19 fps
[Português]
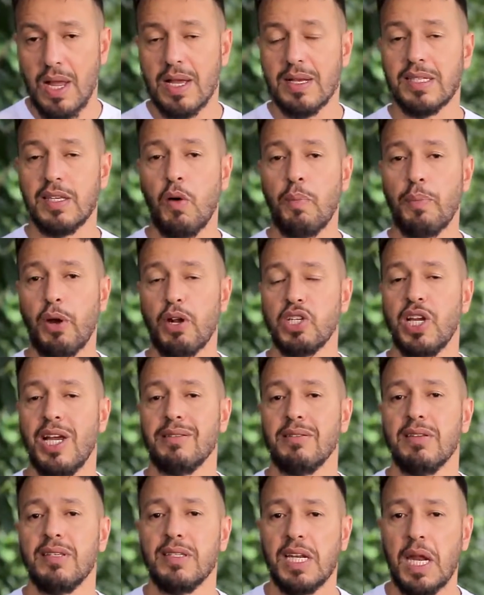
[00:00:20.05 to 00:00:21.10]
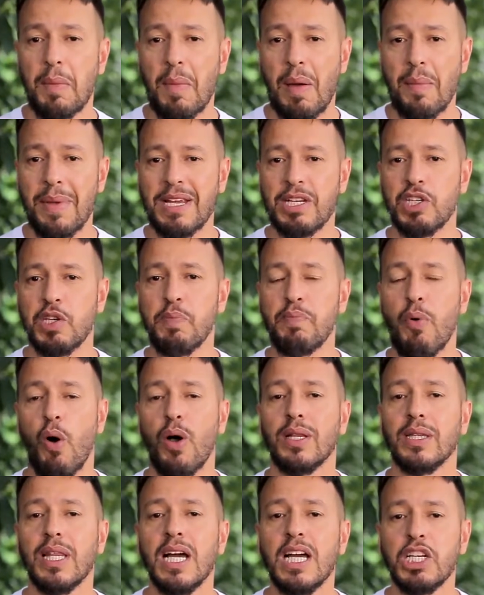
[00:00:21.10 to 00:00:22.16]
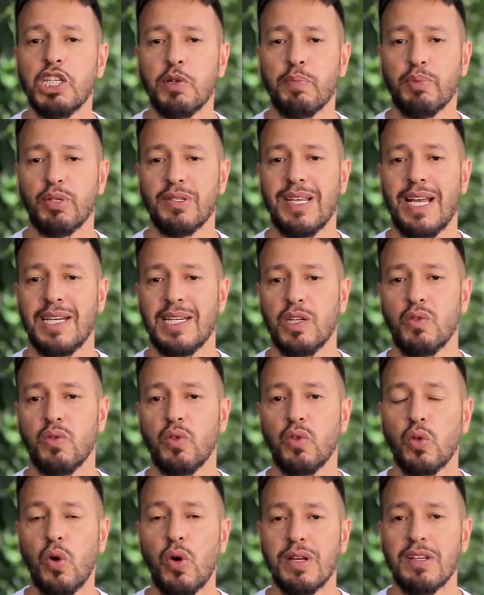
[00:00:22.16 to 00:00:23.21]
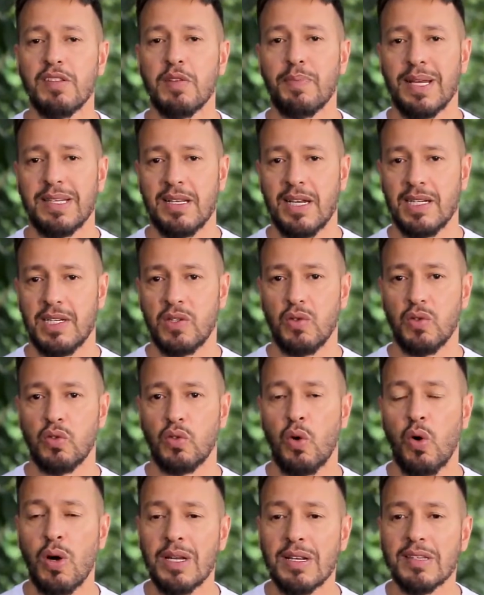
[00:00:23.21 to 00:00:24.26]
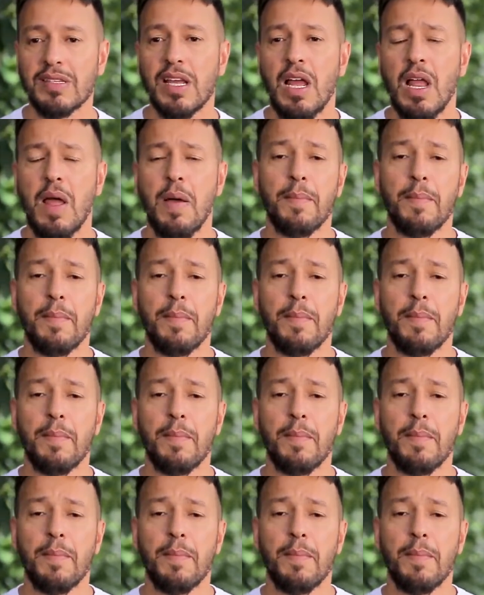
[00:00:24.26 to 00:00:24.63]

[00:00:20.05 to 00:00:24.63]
Esse é um projeto extremamente importante para os agricultores e para as agricultoras,